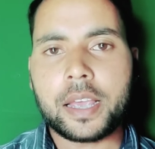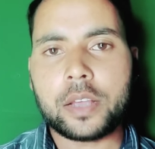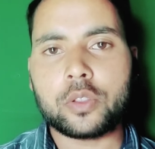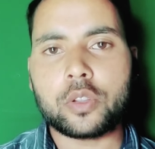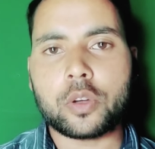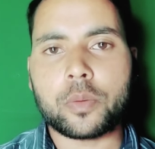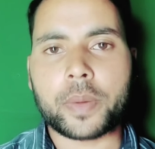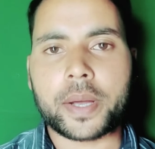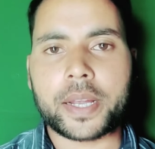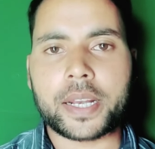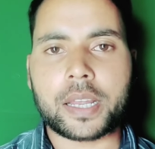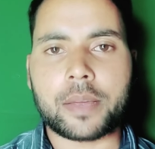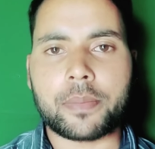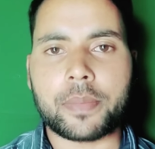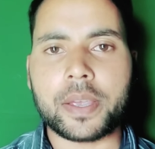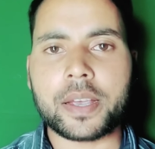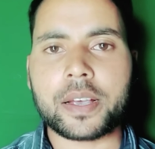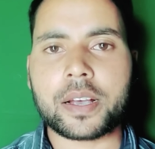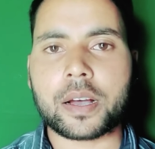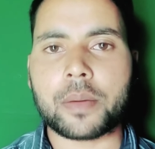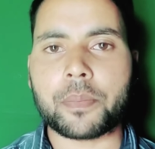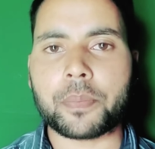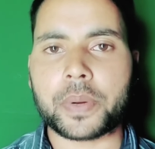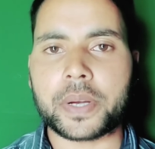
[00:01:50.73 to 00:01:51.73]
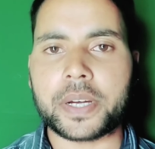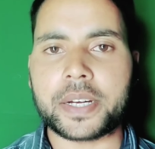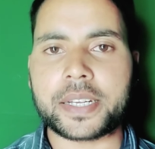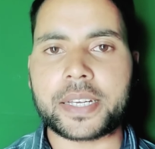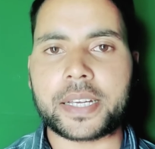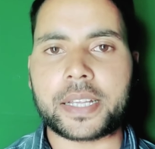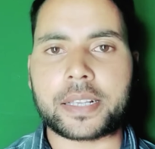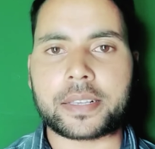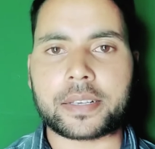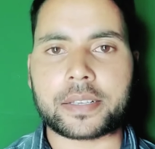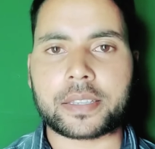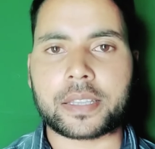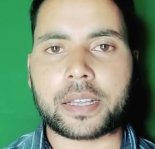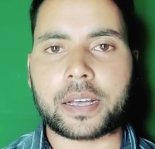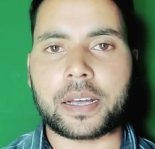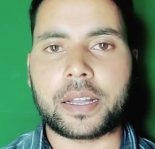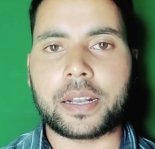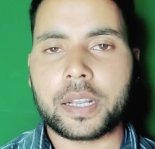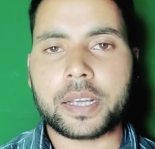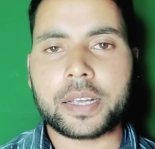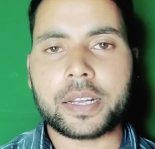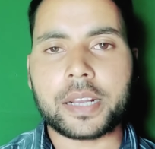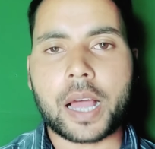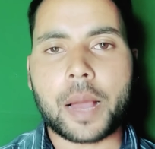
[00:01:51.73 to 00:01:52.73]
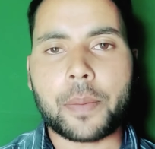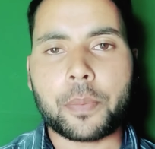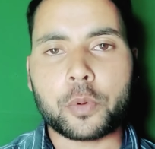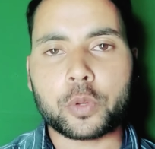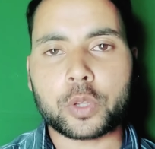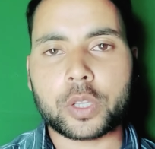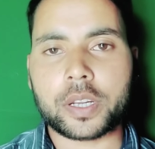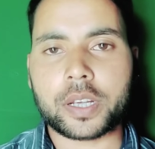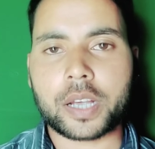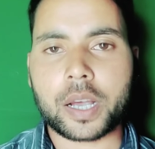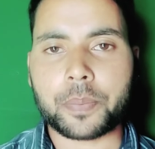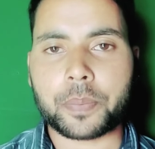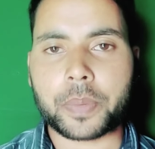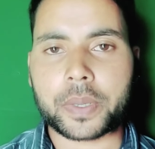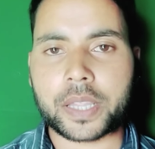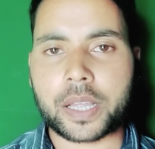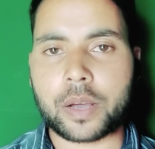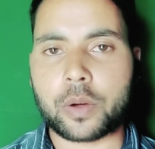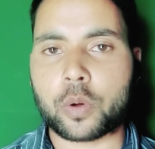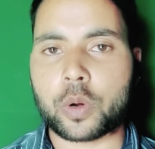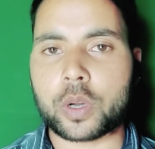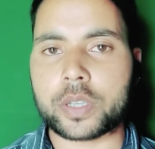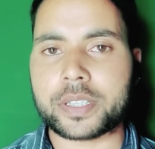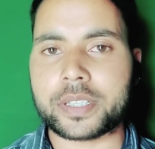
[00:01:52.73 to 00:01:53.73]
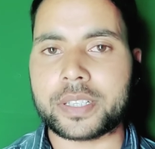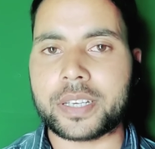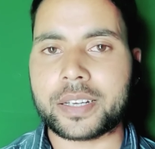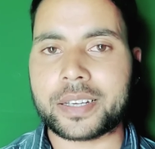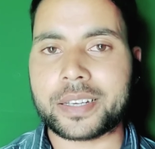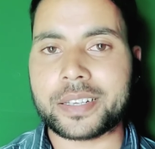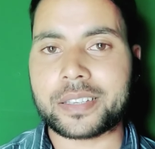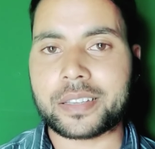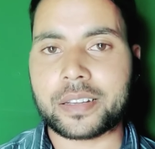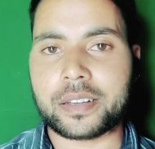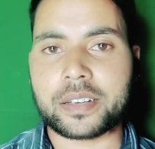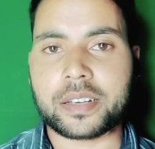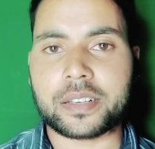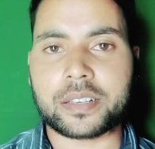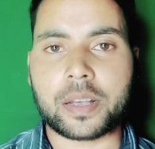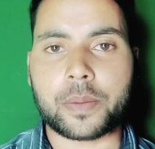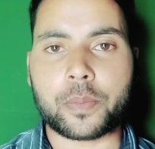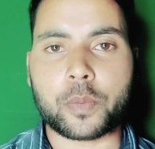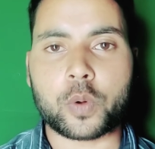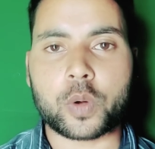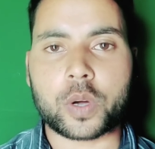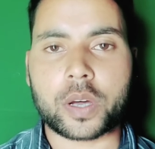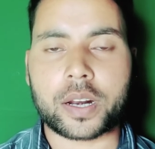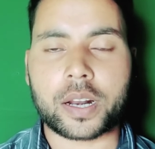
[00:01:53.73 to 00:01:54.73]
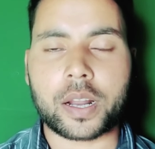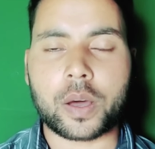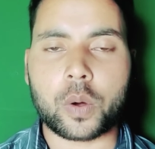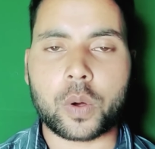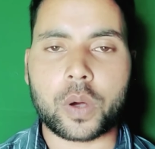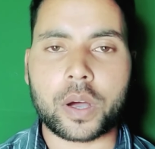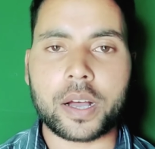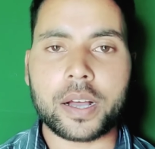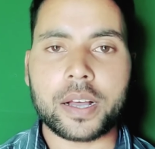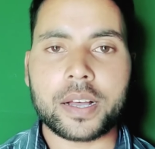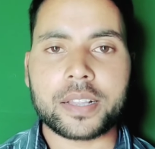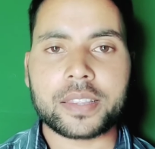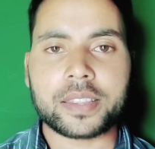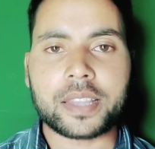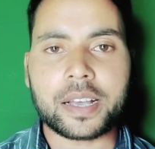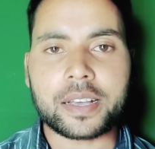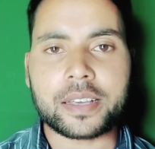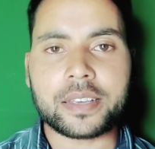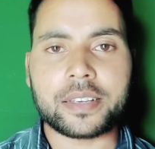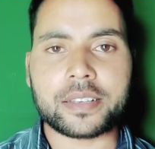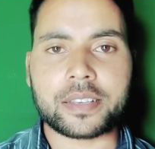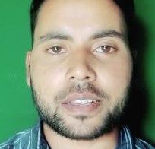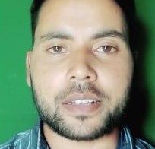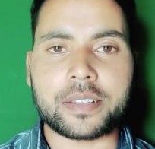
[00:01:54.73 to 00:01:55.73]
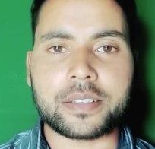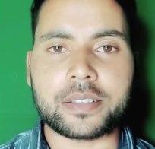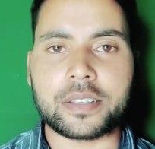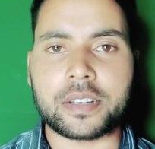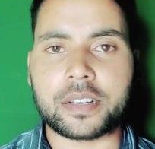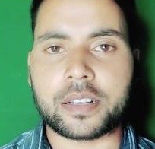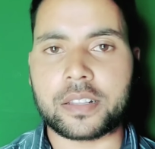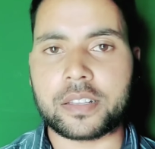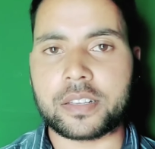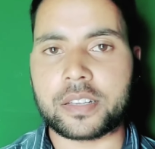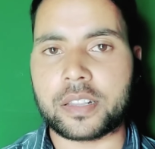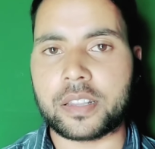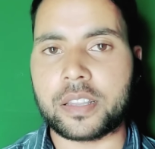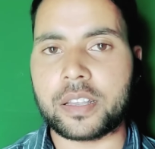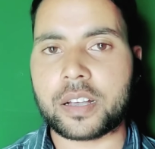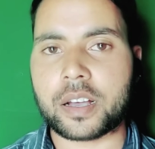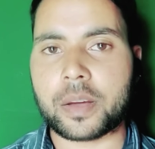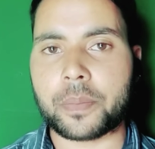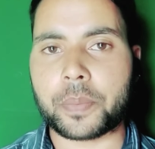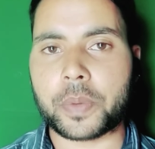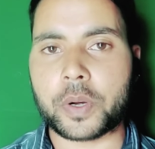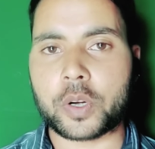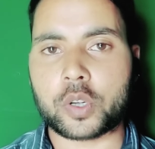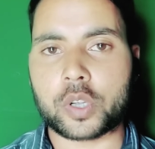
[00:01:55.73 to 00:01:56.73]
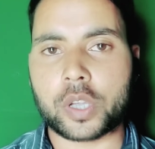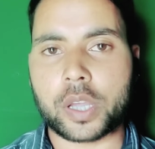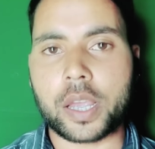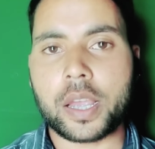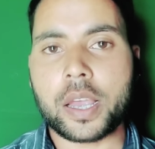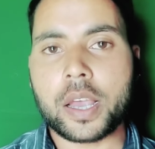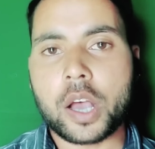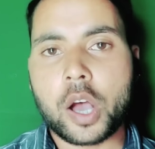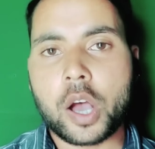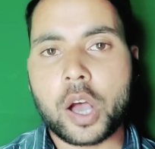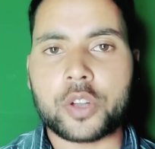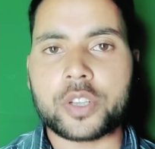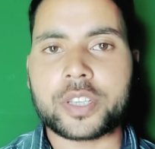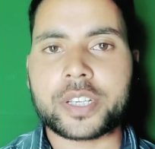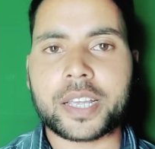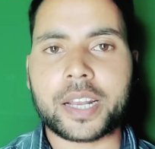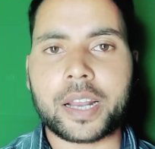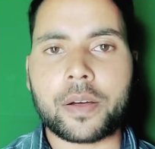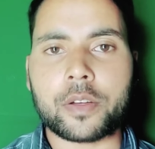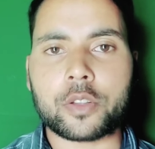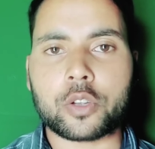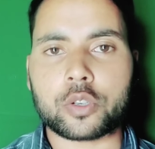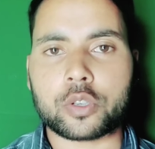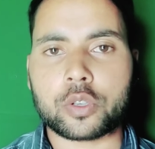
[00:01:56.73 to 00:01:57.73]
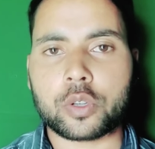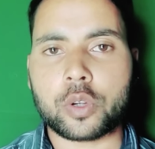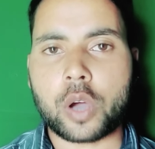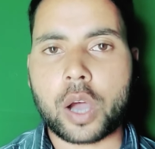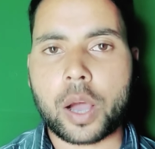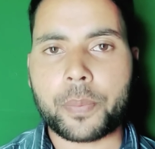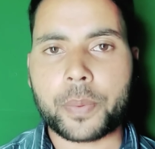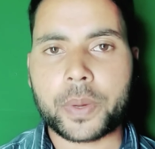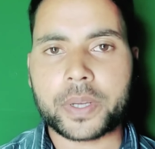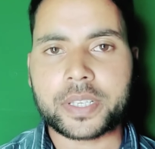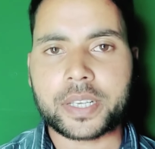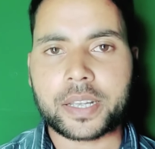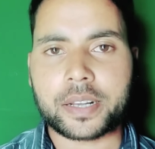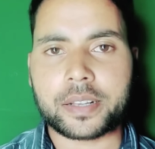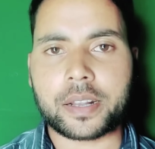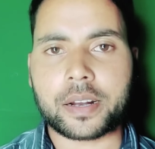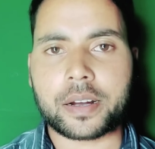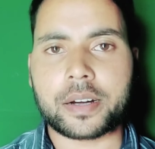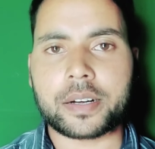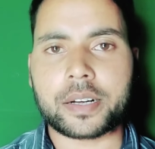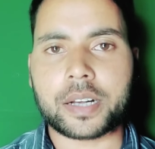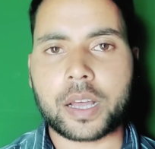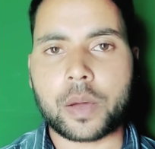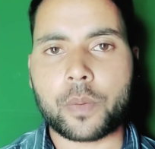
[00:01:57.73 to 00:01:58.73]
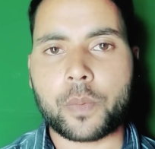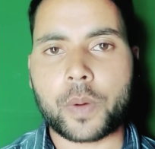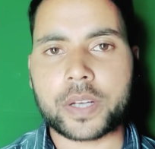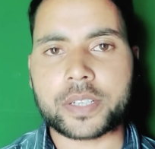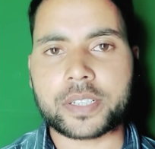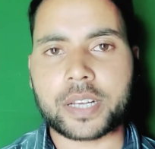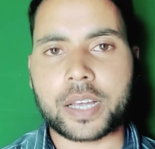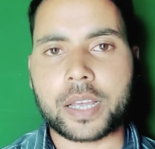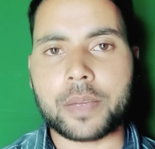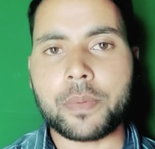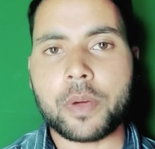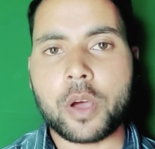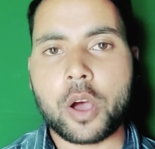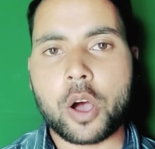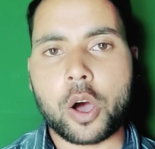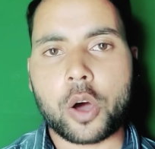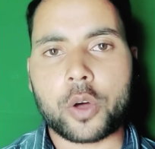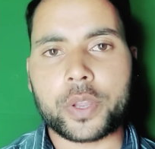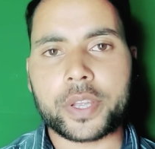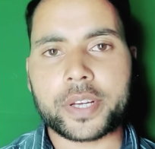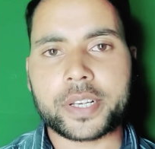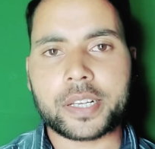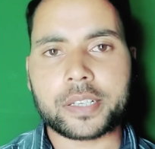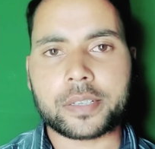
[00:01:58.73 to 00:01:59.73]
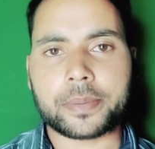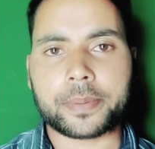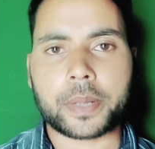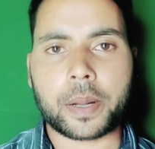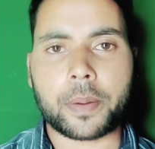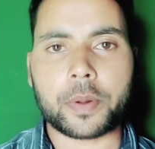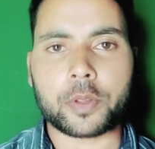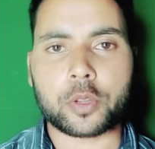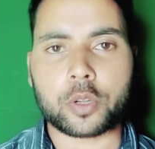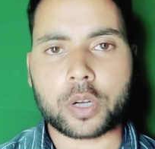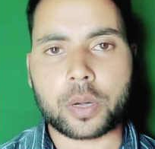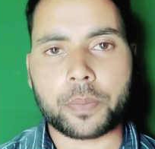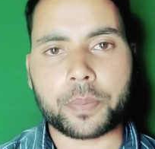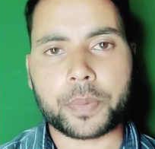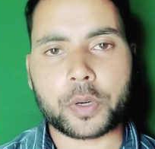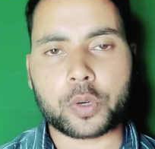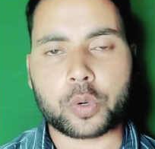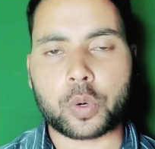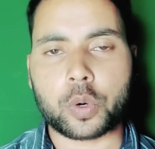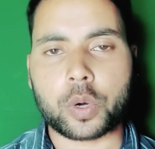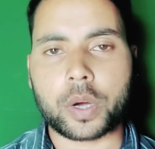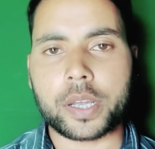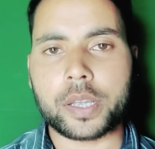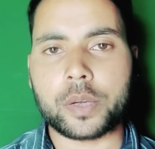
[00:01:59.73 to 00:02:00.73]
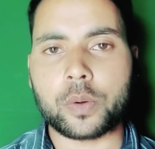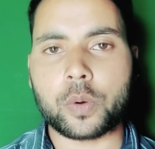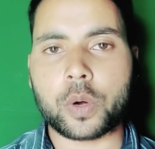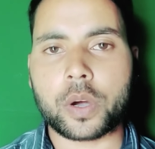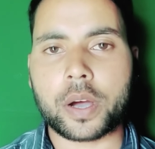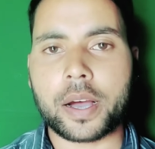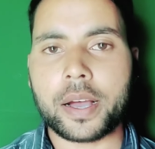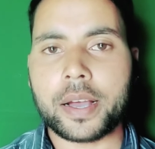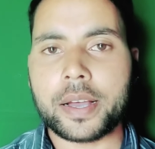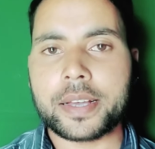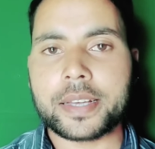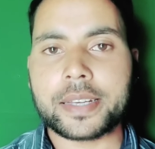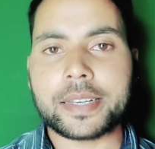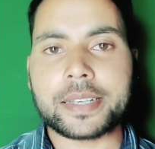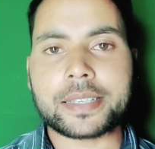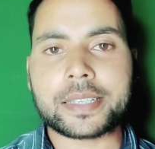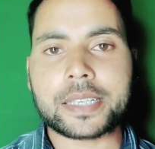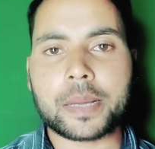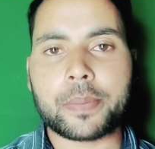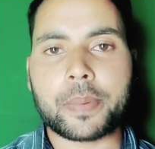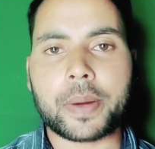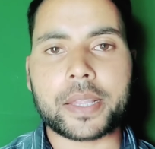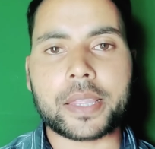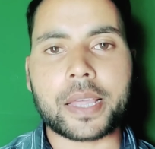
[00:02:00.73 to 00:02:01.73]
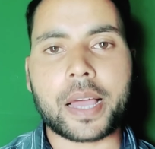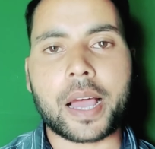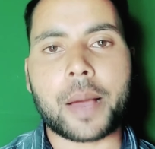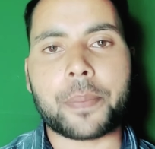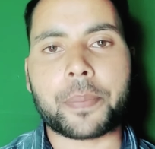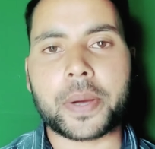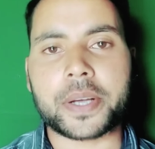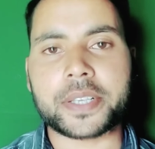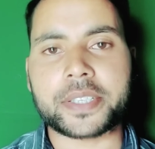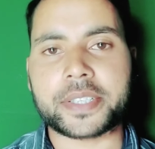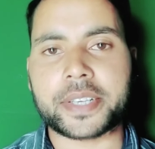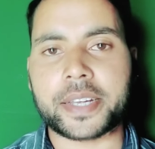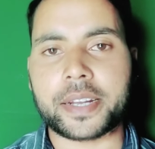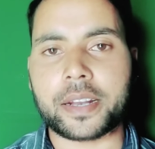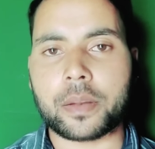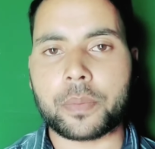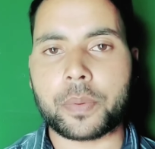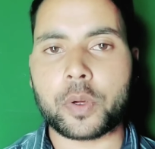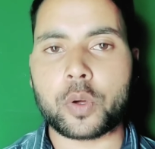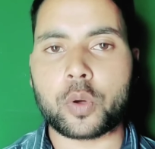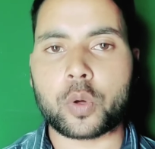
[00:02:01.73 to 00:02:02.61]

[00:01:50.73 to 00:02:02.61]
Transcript: एक दो महीने में कंप्लीट किया जा सकता है लेकिन आपको तरीका पता होना चाहिए किस तरीके से आपको करना होगा ताकि ये सारी चीज़ें जल्दी जल्दी कंप्लीट हो जाए और इसके अलावा दोस्तों आपका चार हज़ार घंटा वॉच टाइम और एक सब्सक्राइबर तो कंप्लीट होगा ही होगा इसके बाद आपका चैनल